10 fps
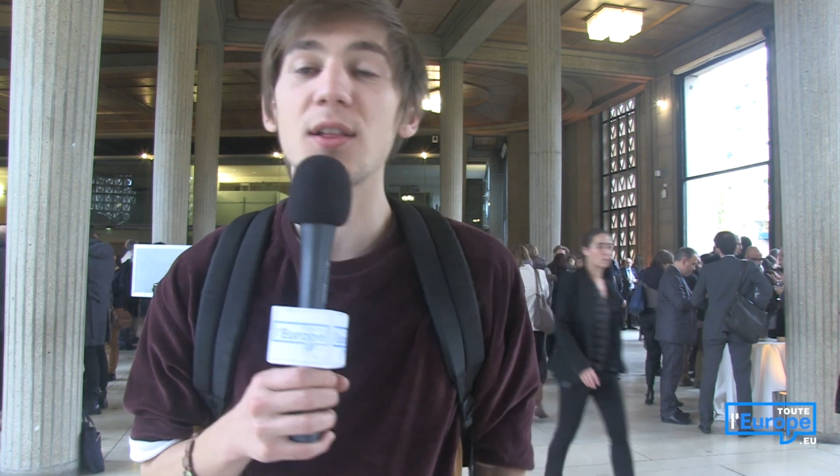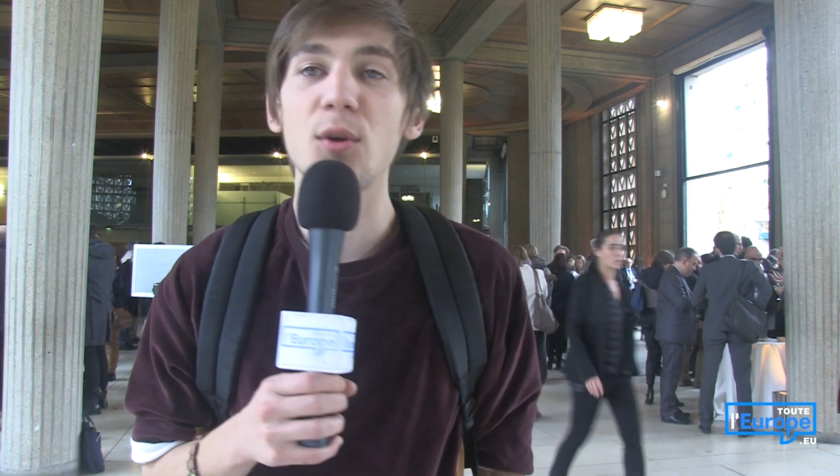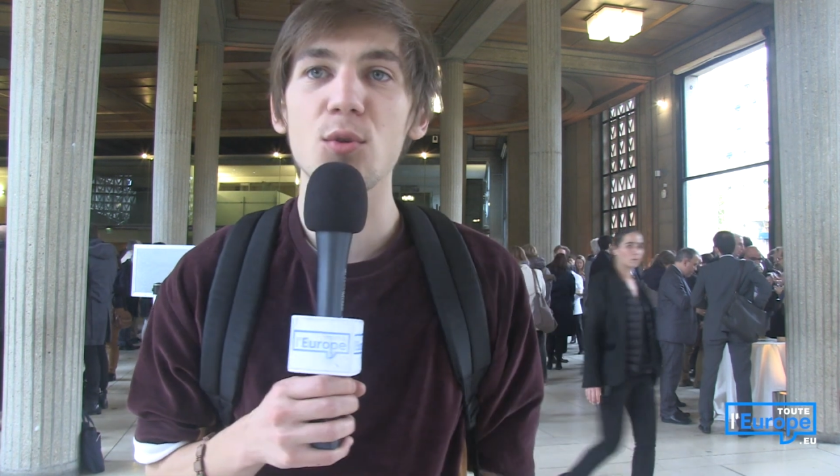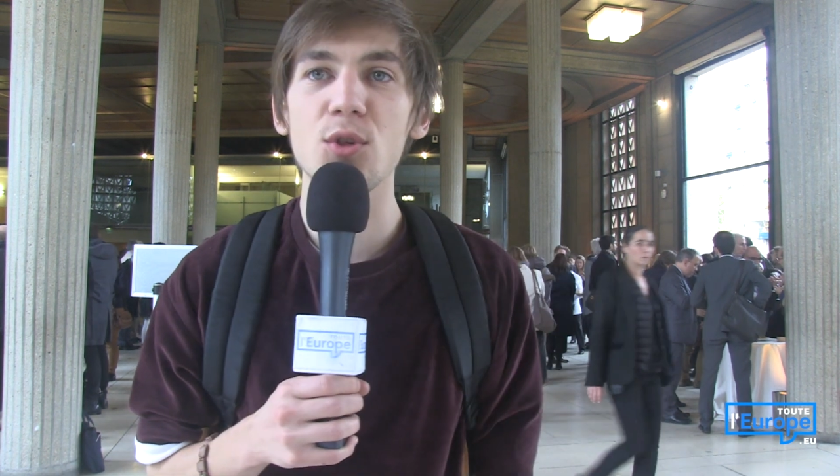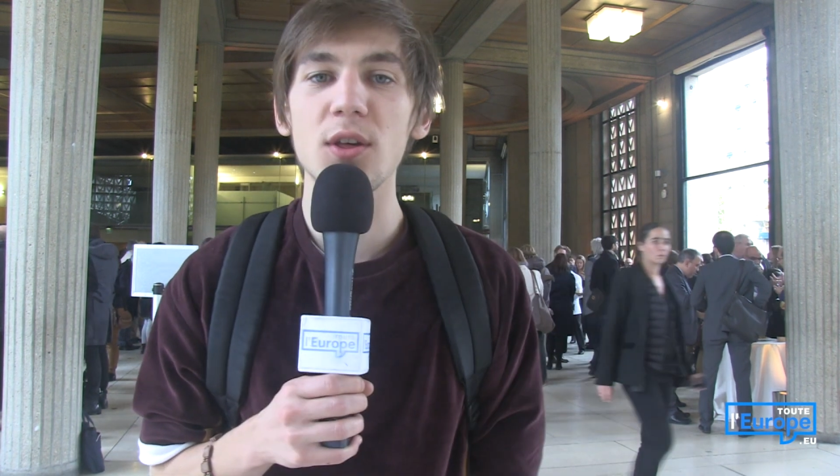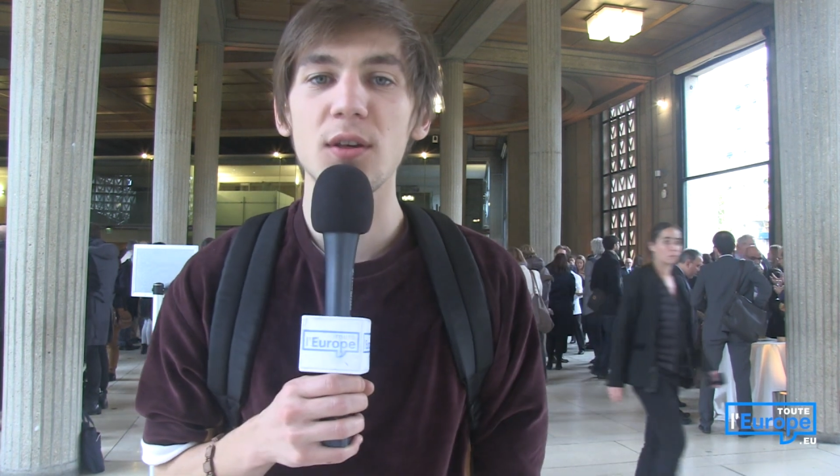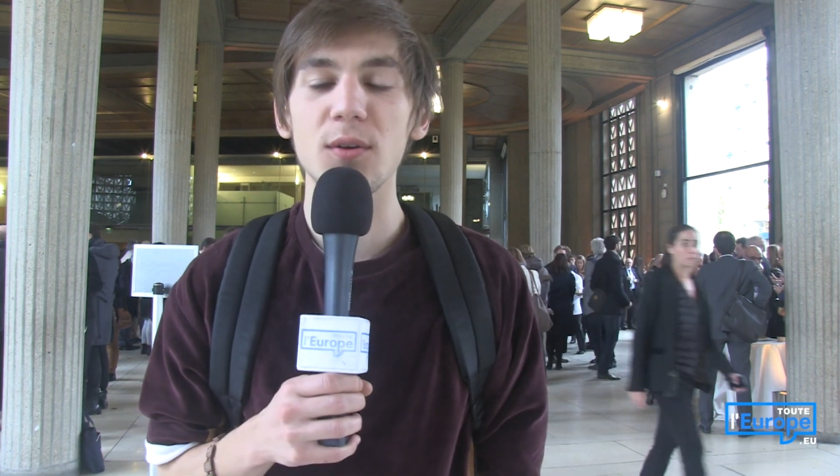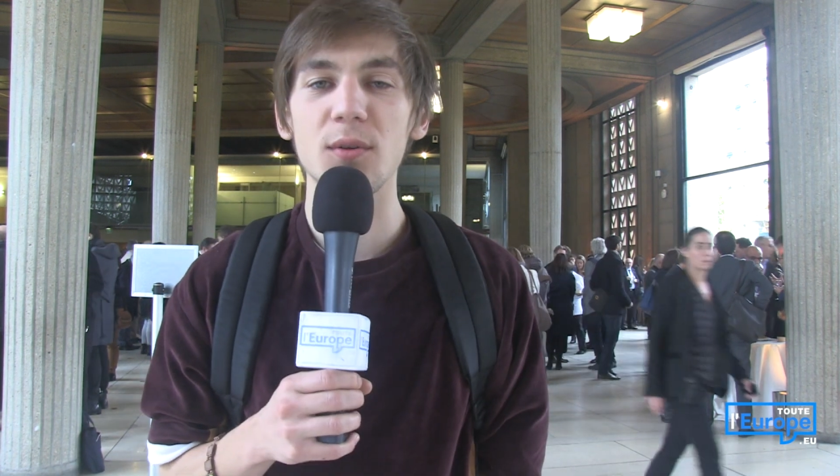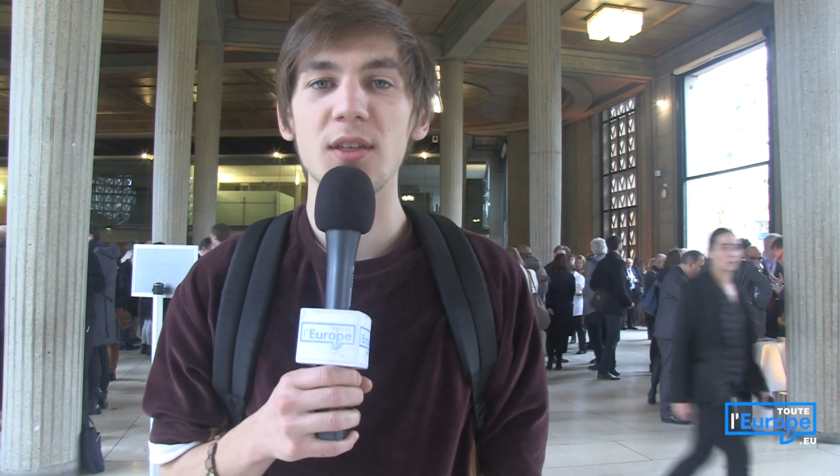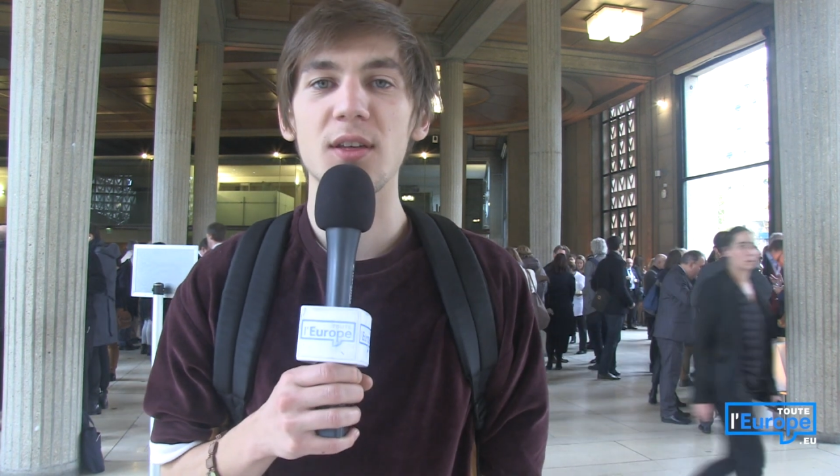étrangers
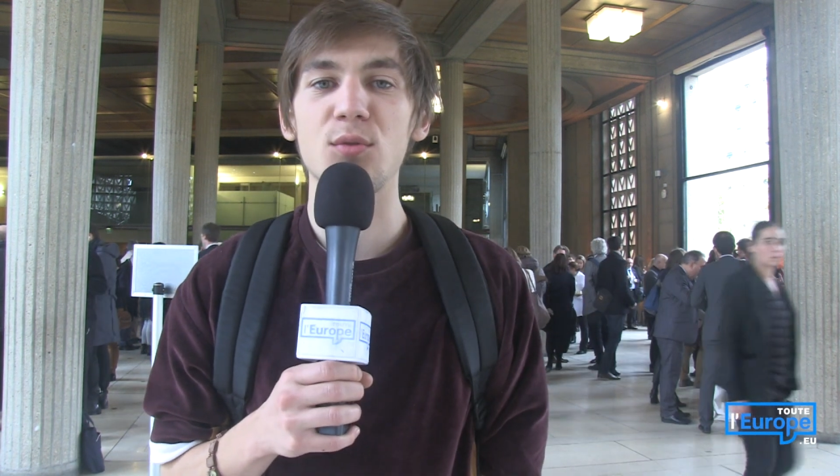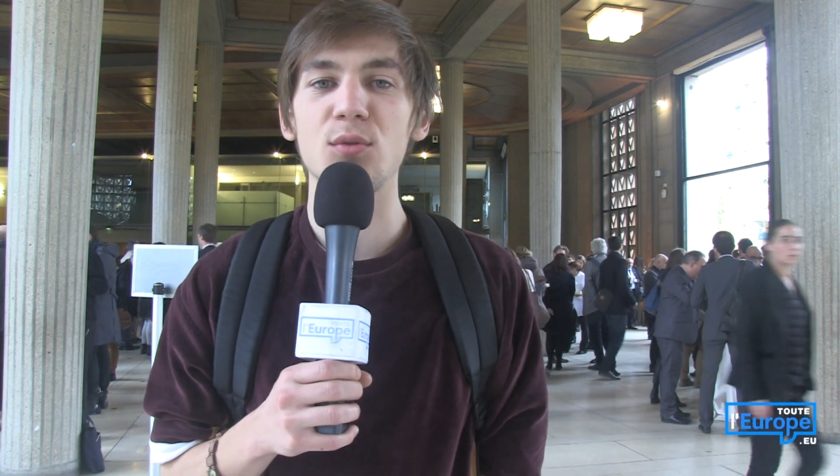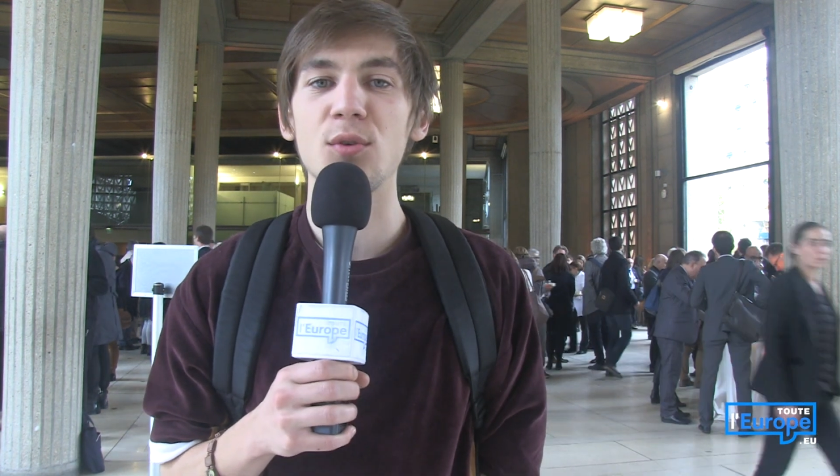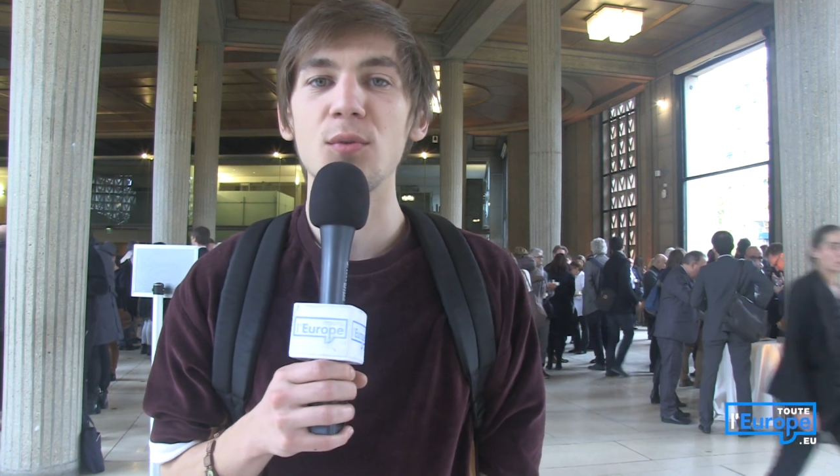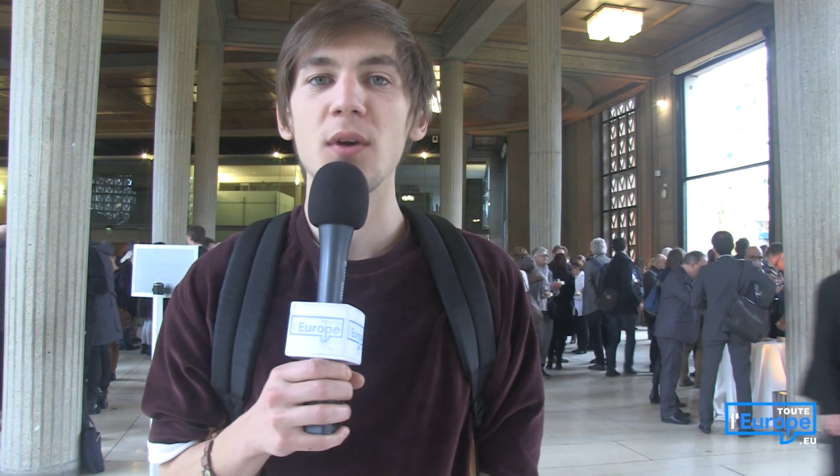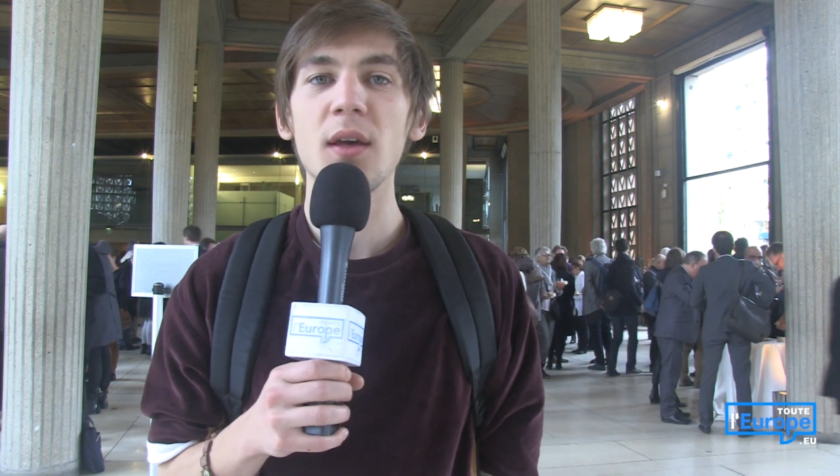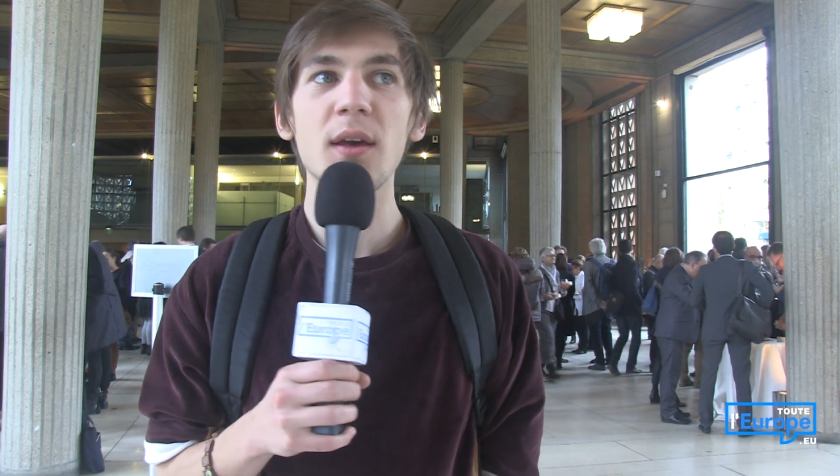euh, à cette union,